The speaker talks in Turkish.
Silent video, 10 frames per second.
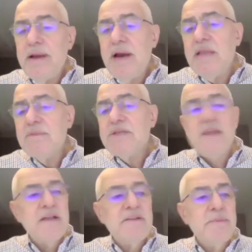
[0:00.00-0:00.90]
Columns'a e,
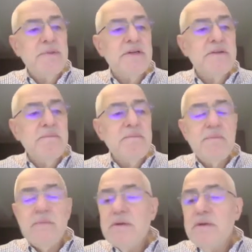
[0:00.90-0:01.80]
da atabilirdim.
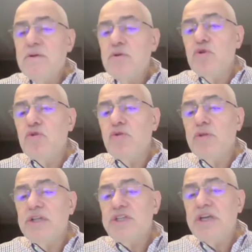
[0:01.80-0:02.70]

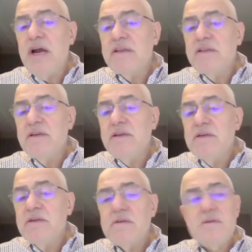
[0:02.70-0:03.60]
Sütunda
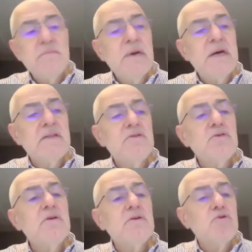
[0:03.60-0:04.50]
çıkardı. Bakın
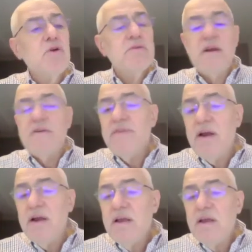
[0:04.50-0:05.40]
sol
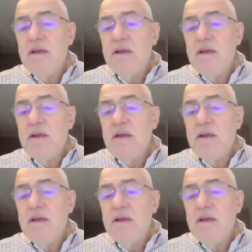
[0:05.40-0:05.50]
tarafa.